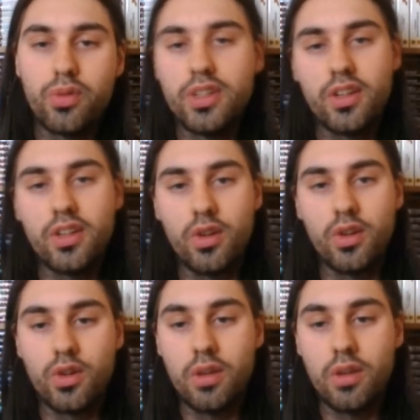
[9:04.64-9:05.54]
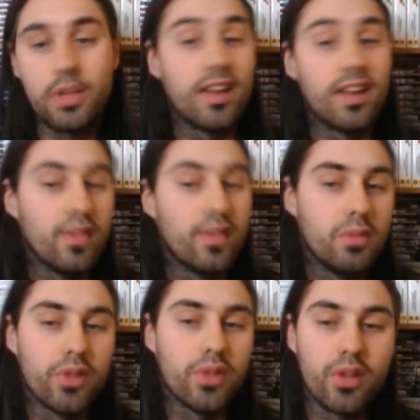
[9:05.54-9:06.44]
vous dire quand même à quel
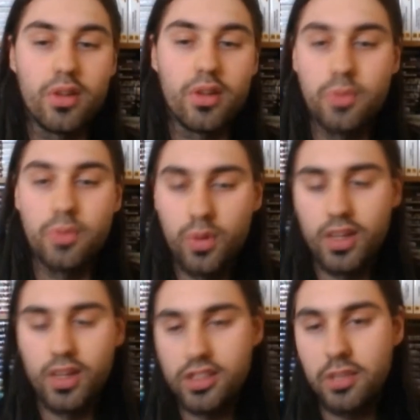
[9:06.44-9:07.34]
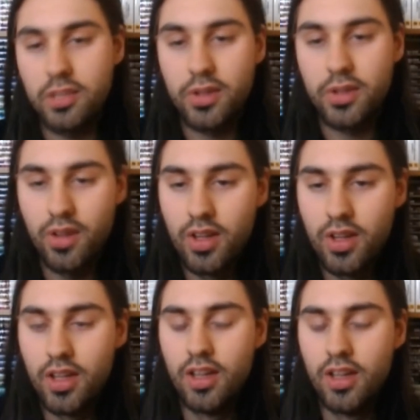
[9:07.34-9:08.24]
événement ça correspond, auquel j'étais présent.
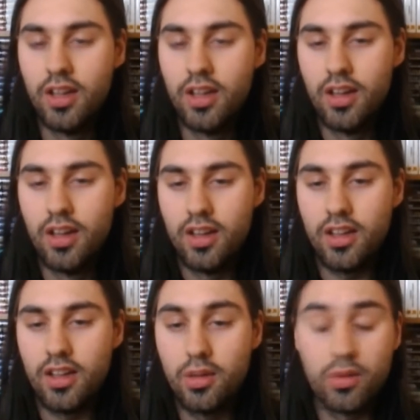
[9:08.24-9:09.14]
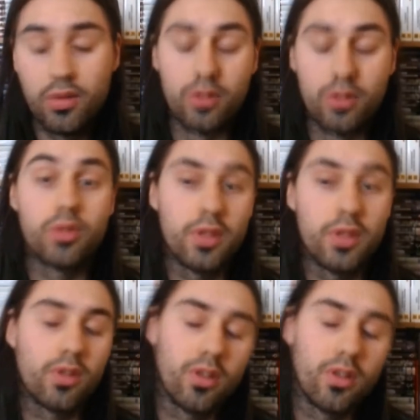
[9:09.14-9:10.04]
Et donc, je
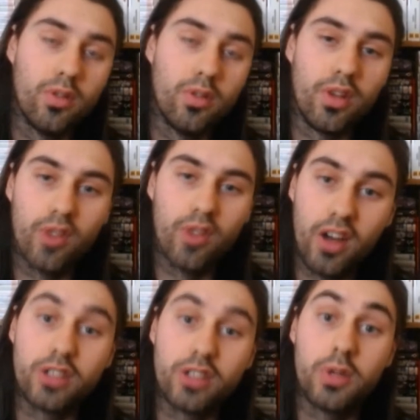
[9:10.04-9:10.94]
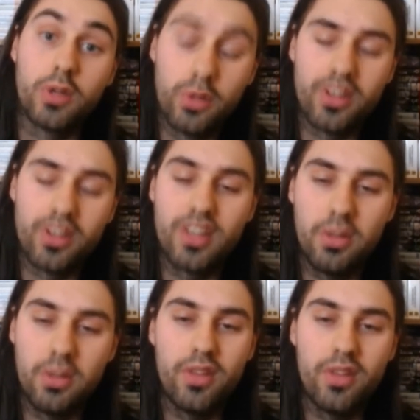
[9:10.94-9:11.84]
souhaite encore une nouvelle fois un joyeux
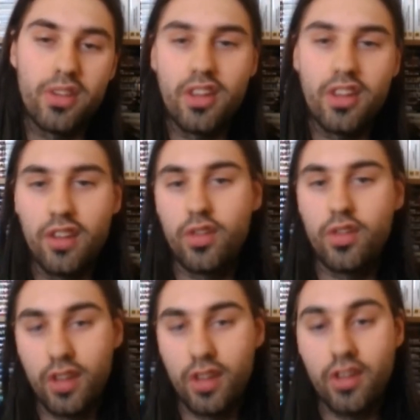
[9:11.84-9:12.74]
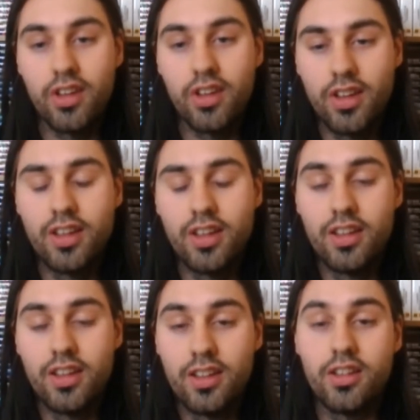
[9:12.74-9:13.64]
cinquième anniversaire avant-garde.
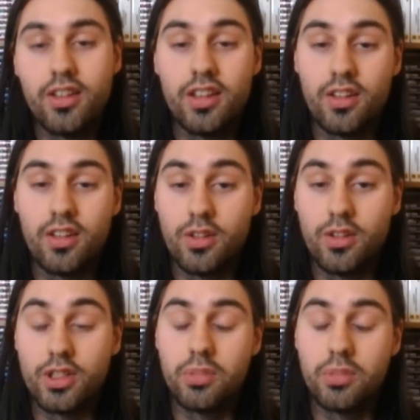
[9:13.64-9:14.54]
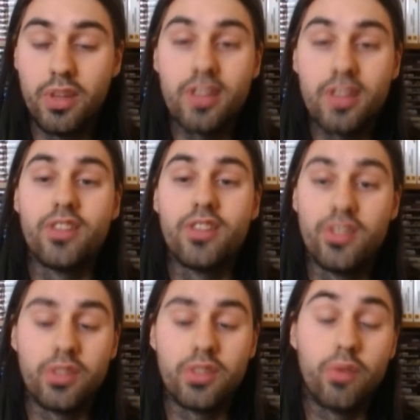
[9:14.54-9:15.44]
Et euh, j'espère que
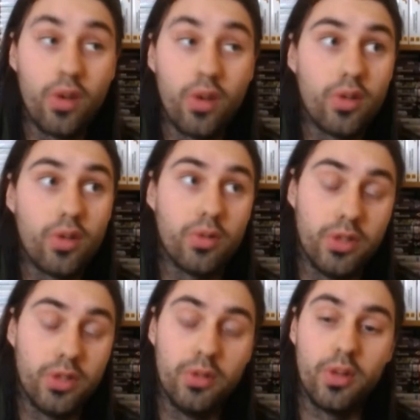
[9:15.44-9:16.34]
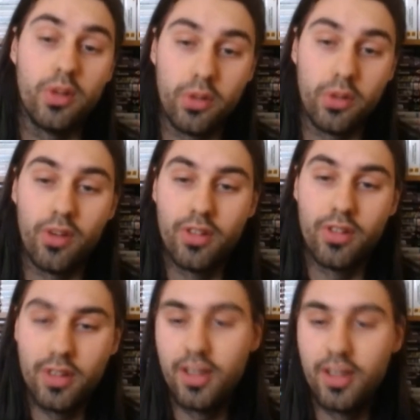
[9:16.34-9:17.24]
ça pourra encore continuer longtemps.
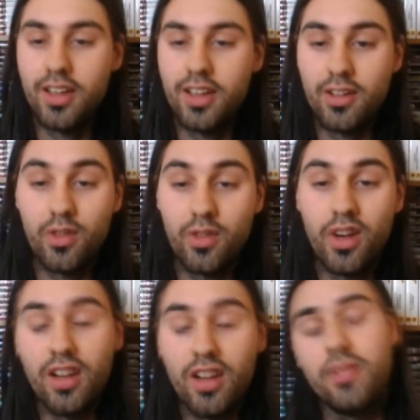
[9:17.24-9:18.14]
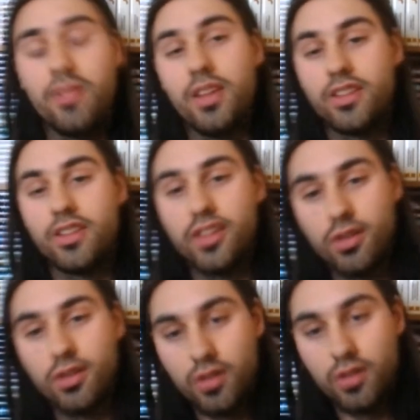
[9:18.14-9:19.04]
Donc voilà,
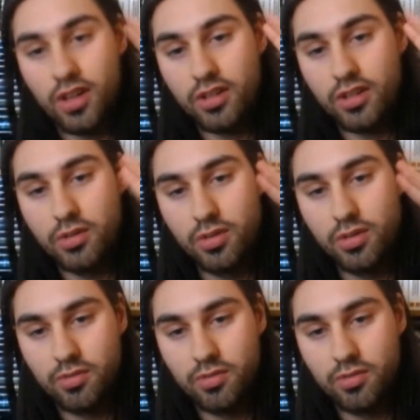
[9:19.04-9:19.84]
c'était Kulo Kalasu.